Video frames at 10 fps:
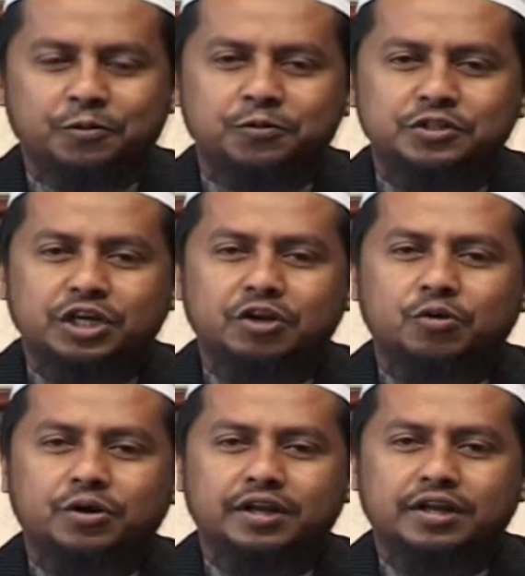কোনো
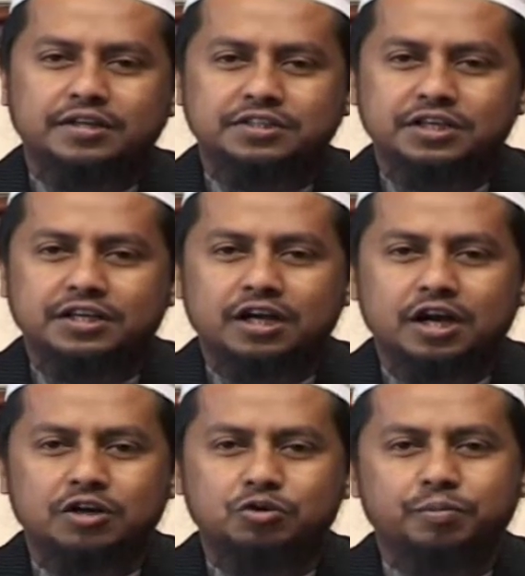শিক্ষকের কাছে
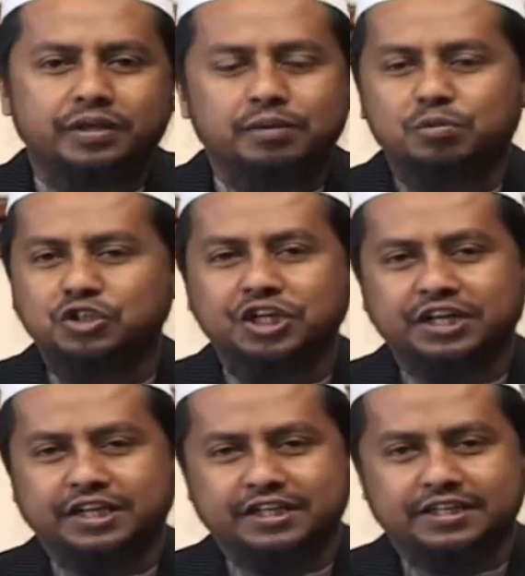হাঁটু পেতে
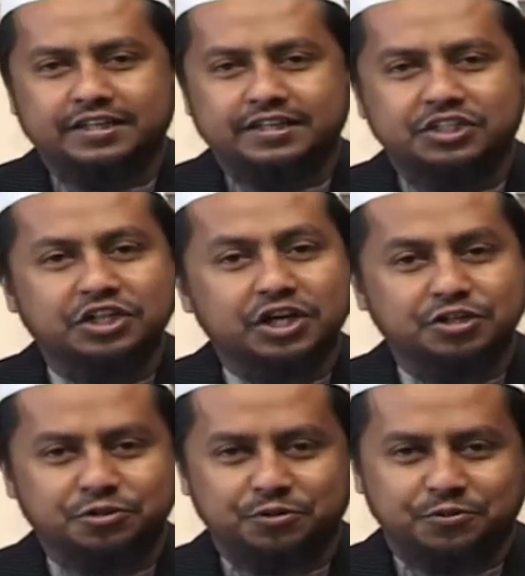বসেননি
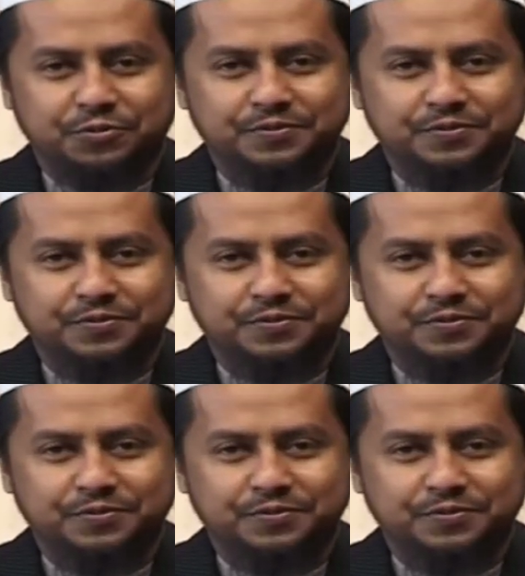শেখার জন্য